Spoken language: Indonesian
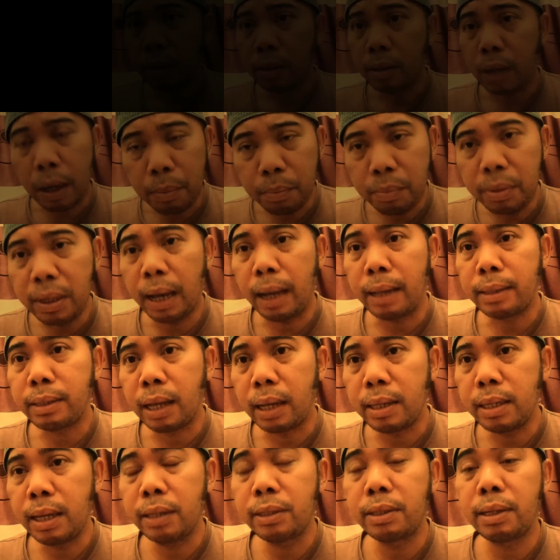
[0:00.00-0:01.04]
dan
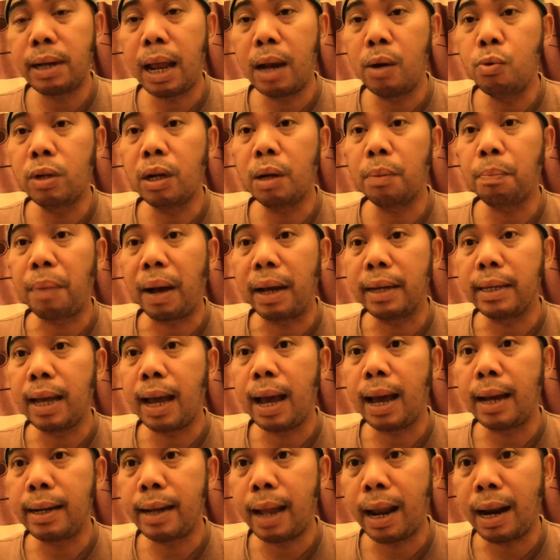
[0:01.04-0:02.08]
biasanya selalu
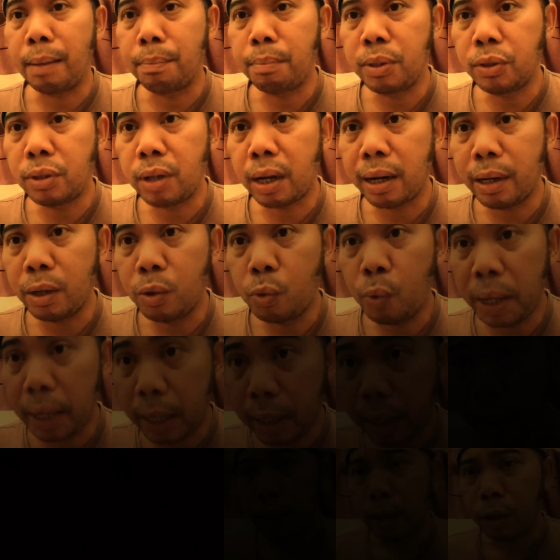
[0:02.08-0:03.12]
kepayahan dalam mencari
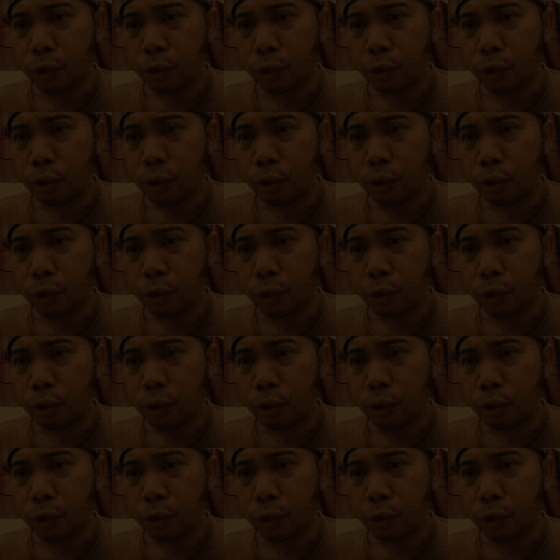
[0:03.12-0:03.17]
duit,